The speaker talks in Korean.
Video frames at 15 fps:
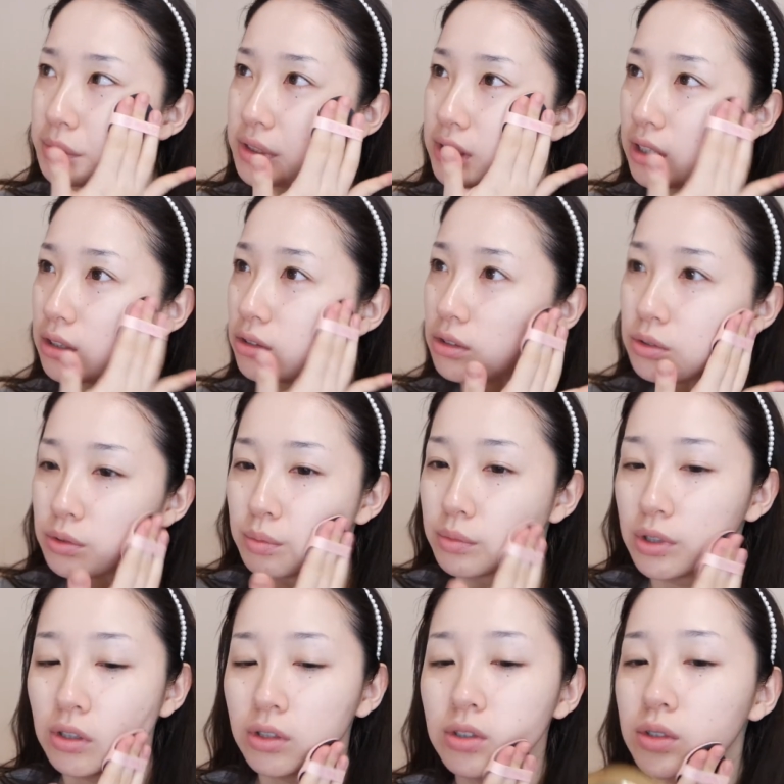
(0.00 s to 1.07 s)
밀착력이 좀
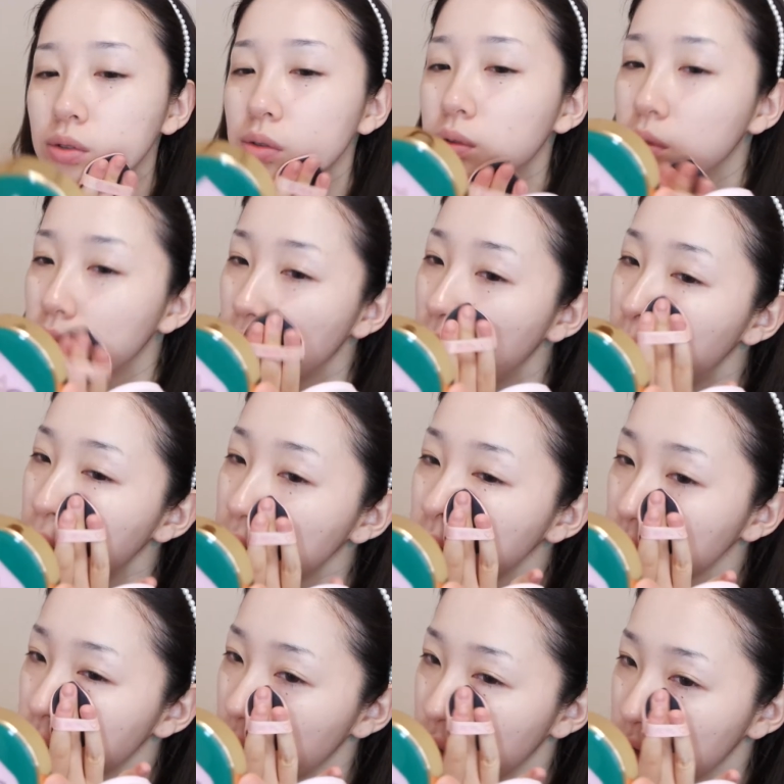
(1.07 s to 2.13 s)
떨어지고
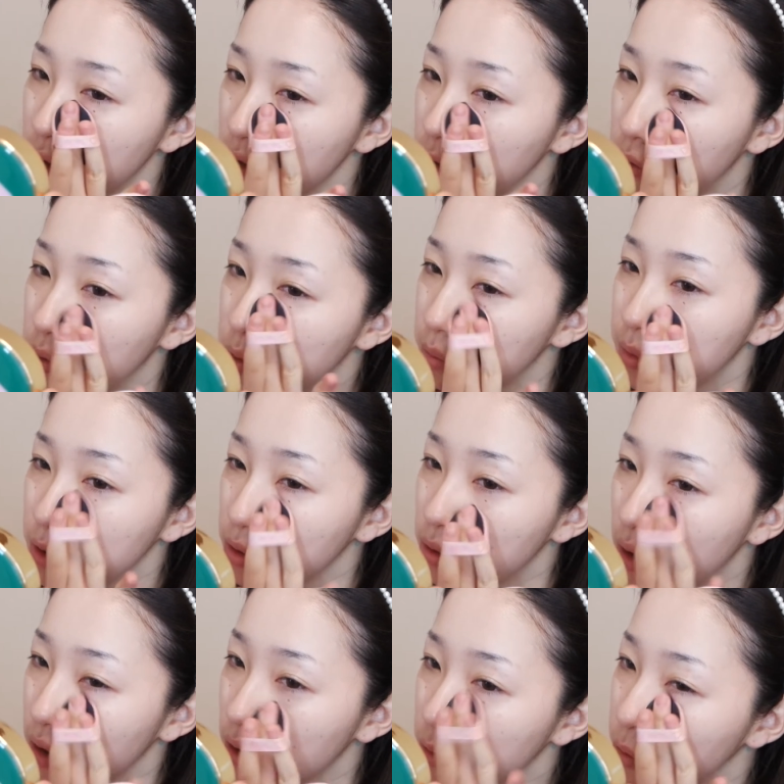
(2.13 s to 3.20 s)
커버력이 굉장히 좋은
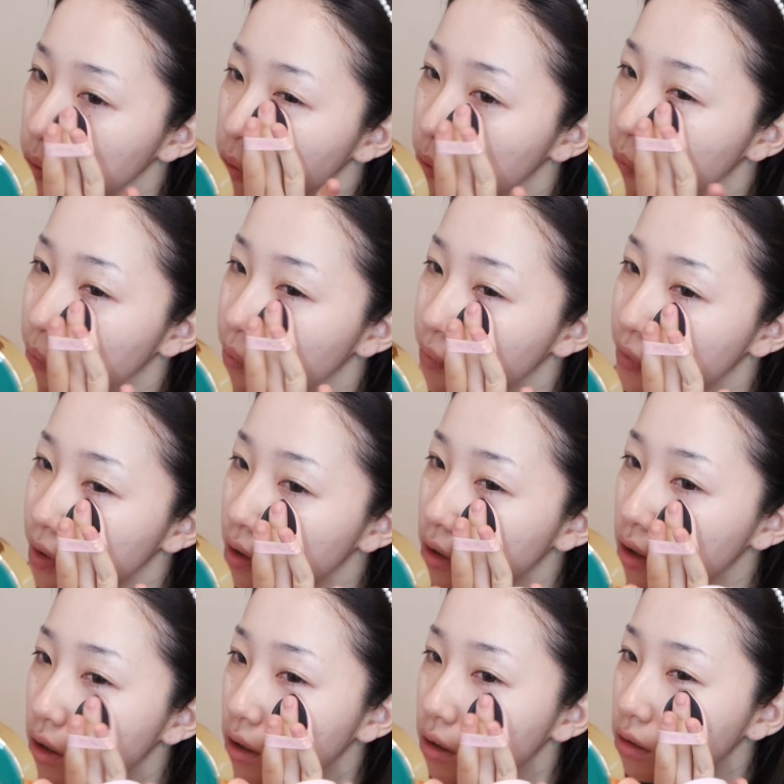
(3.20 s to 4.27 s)
편도 아니고
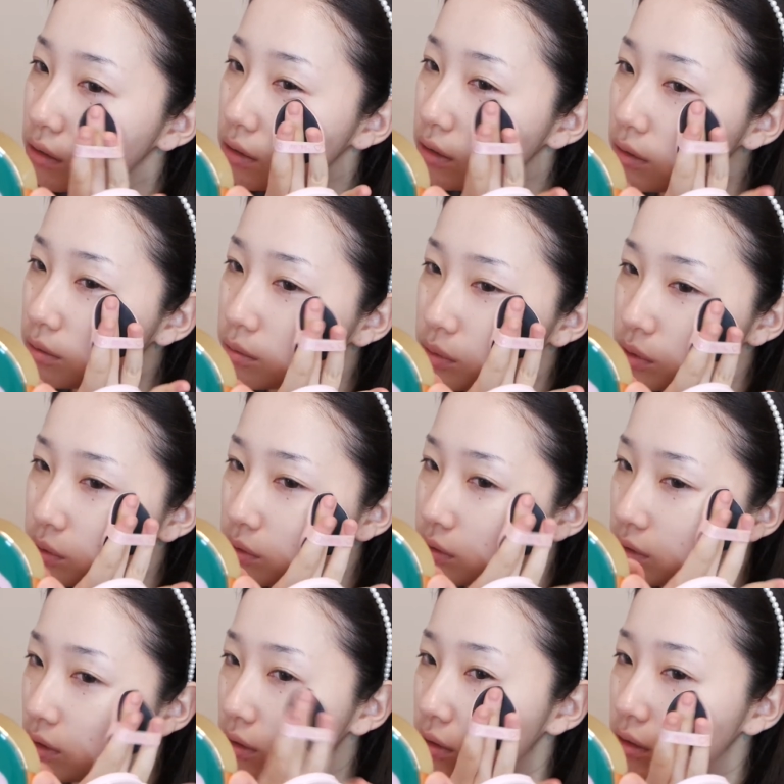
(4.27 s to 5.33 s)
그냥
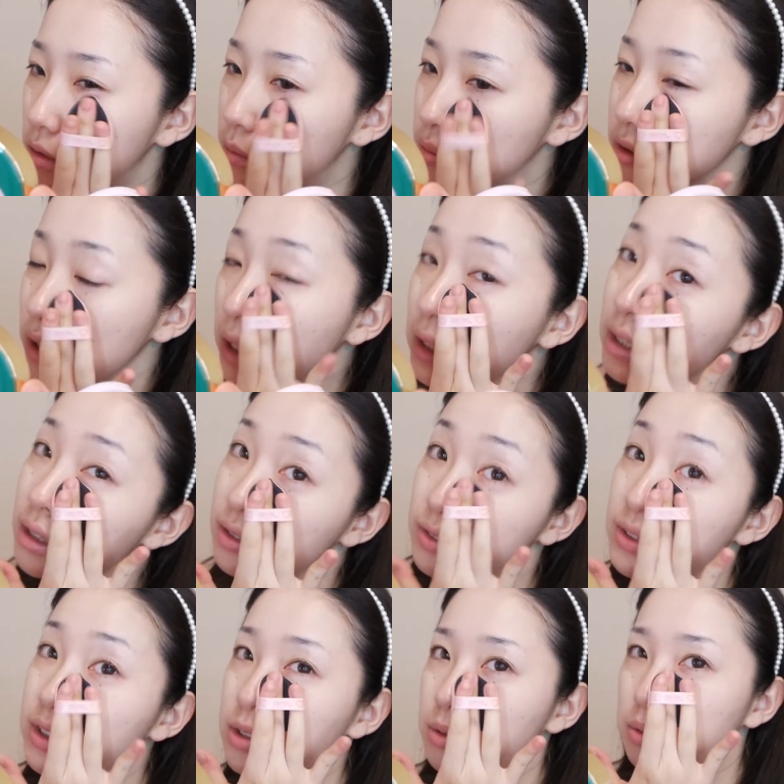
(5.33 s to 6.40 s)
뭐 어, 무난하게
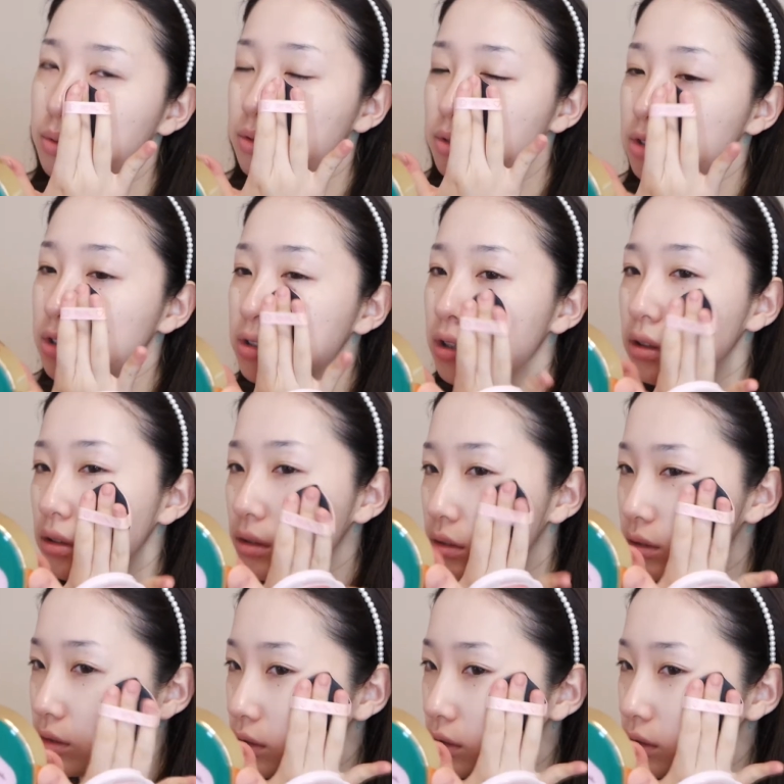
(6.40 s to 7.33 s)
쓰기 좋은 쿠션?